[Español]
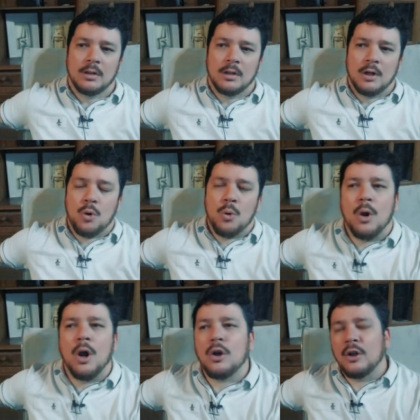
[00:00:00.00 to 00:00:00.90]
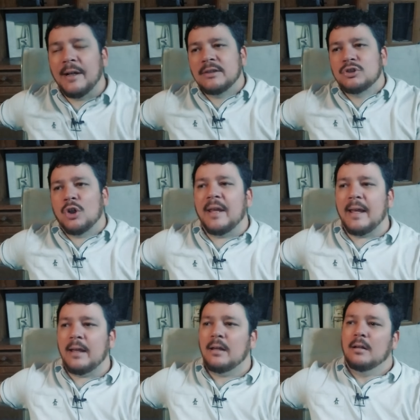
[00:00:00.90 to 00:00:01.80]
Jugó con esto
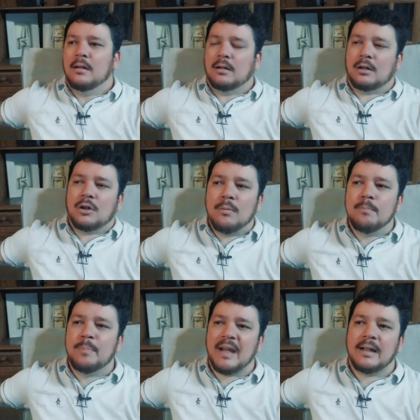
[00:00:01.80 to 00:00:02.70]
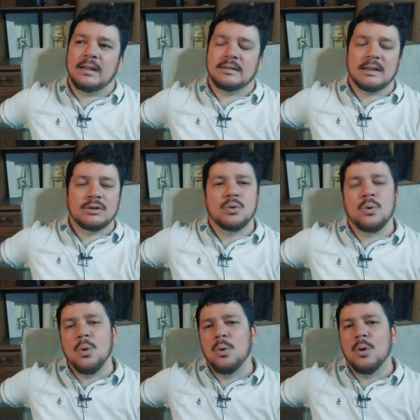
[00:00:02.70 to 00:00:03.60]
de romper el status
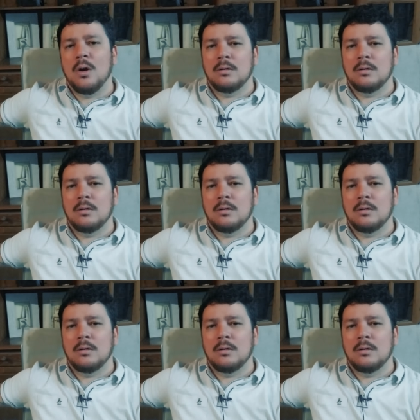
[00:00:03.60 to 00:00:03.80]
quo,